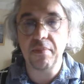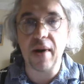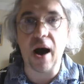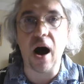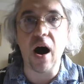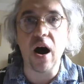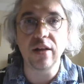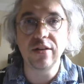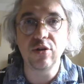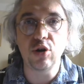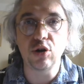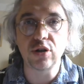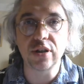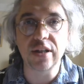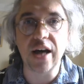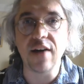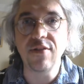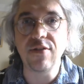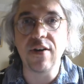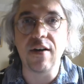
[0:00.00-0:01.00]
A4
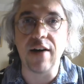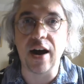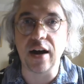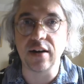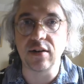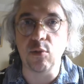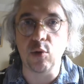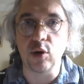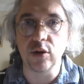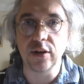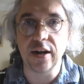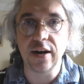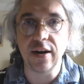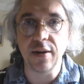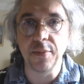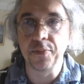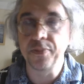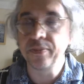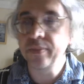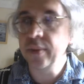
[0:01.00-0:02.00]
sayfa verdim onlara.
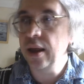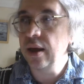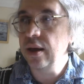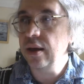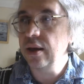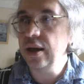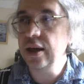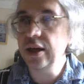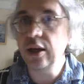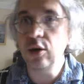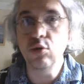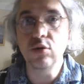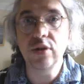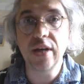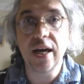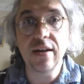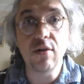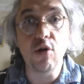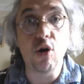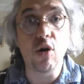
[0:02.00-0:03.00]

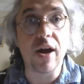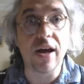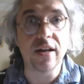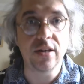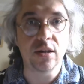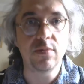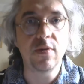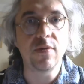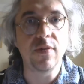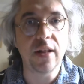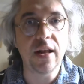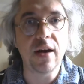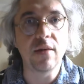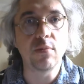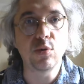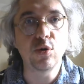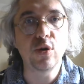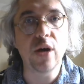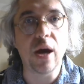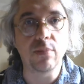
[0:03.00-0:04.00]
250 öğrencime falan
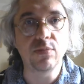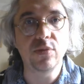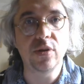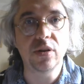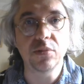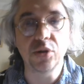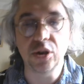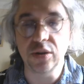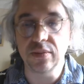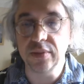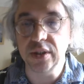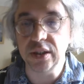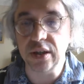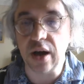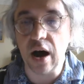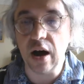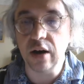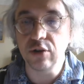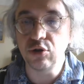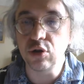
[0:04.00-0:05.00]
bunu yaptırmışımdır.
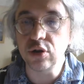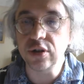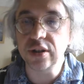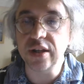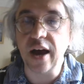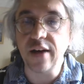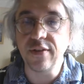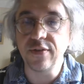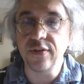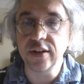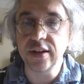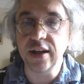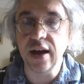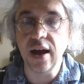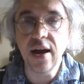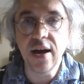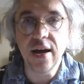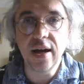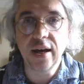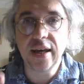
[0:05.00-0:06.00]
A4 sayfada
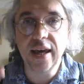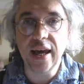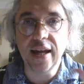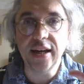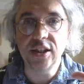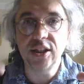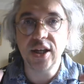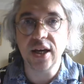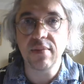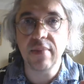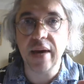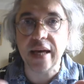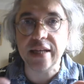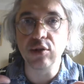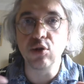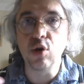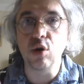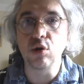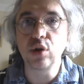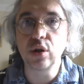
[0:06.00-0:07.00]
gelecek
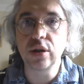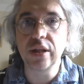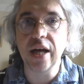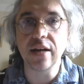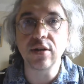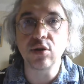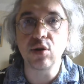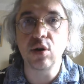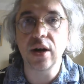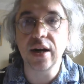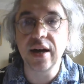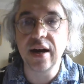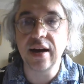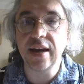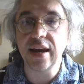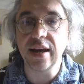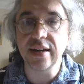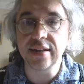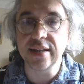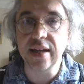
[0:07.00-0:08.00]
mezun olduktan sonra
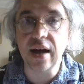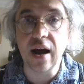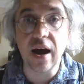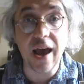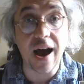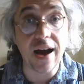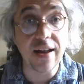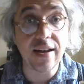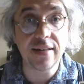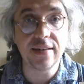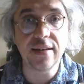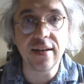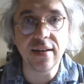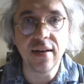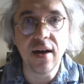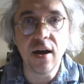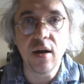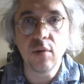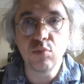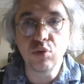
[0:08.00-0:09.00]
kariyerinizi hayal edin.
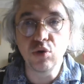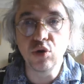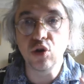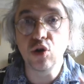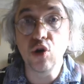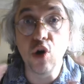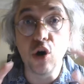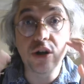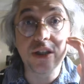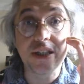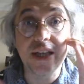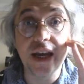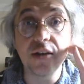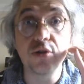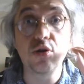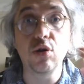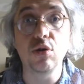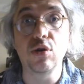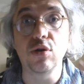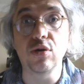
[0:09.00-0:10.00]
Bunu görsele
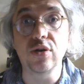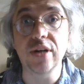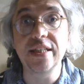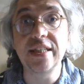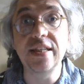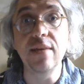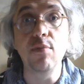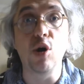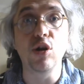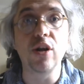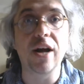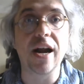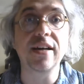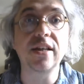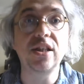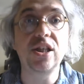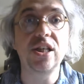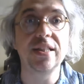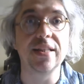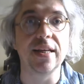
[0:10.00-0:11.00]
dökün, resim
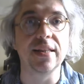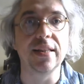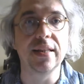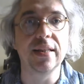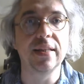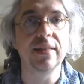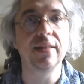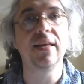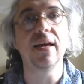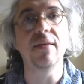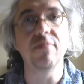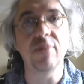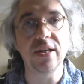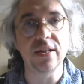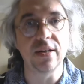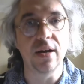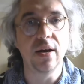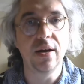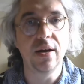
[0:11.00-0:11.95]
olarak çizin diye bir